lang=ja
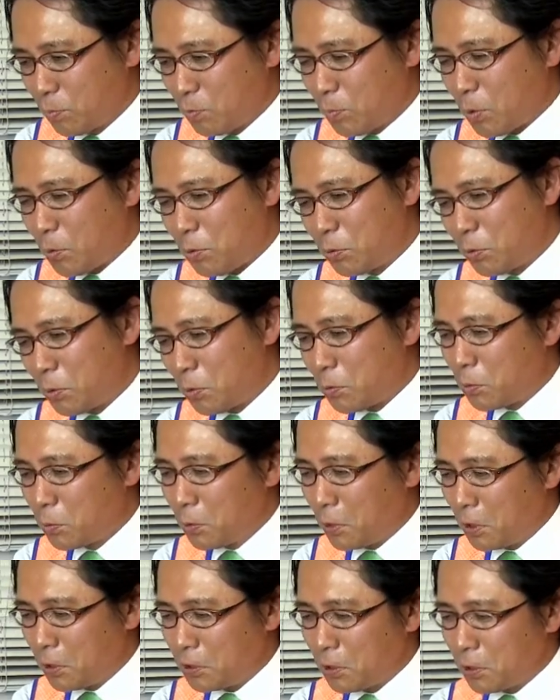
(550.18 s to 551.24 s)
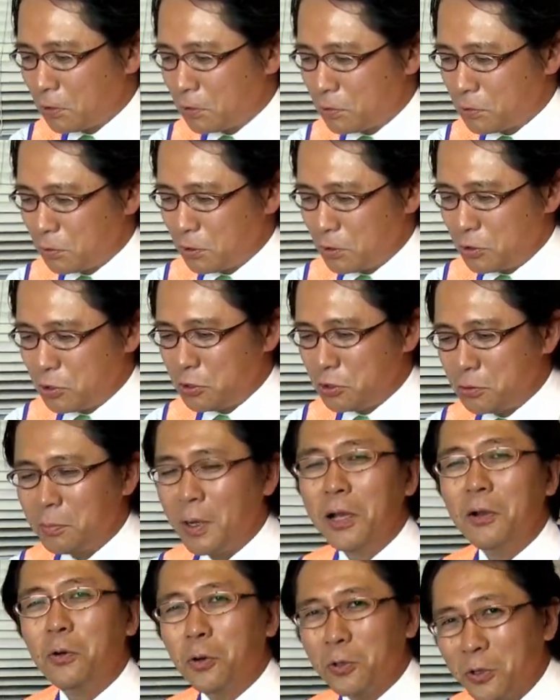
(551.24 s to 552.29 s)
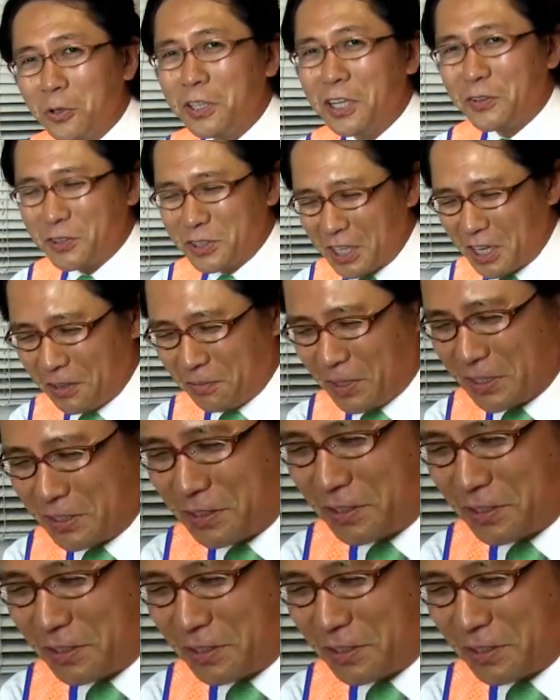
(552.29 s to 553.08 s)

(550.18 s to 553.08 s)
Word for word: まあ、このこの辺なんですよね10枚ほどでございま